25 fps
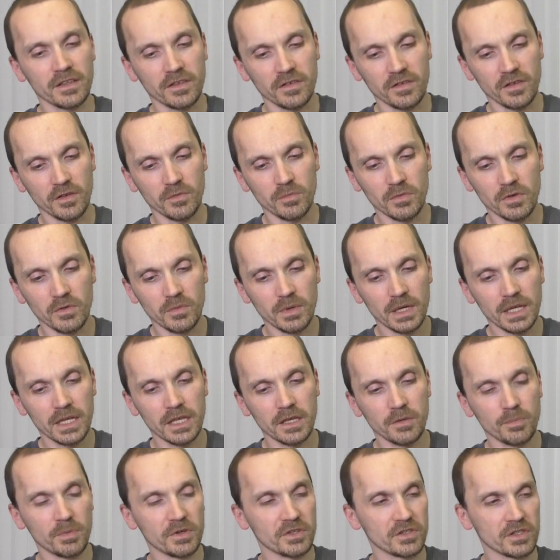das hat mich
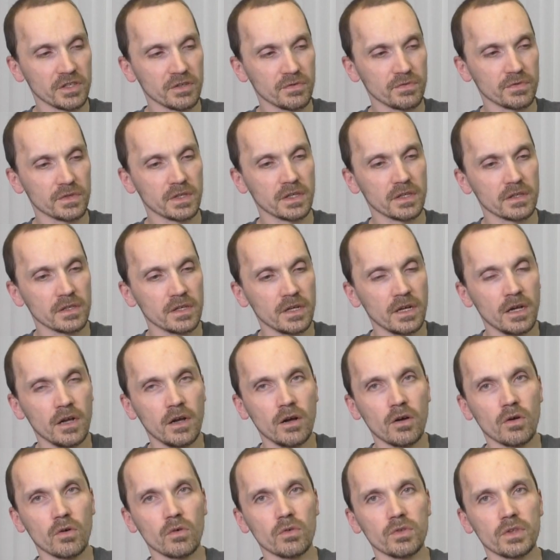wirklich beschäftigt
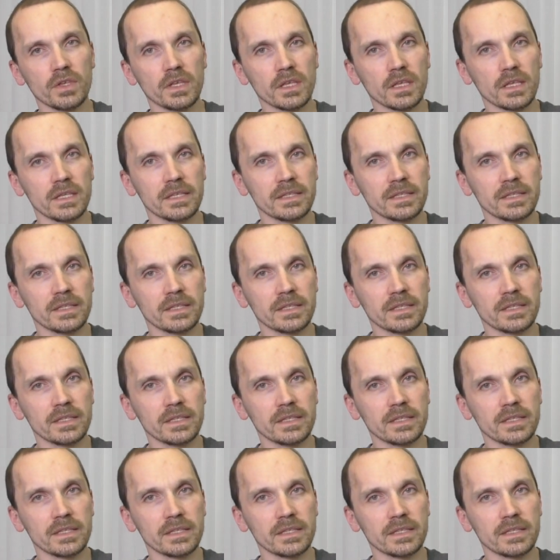und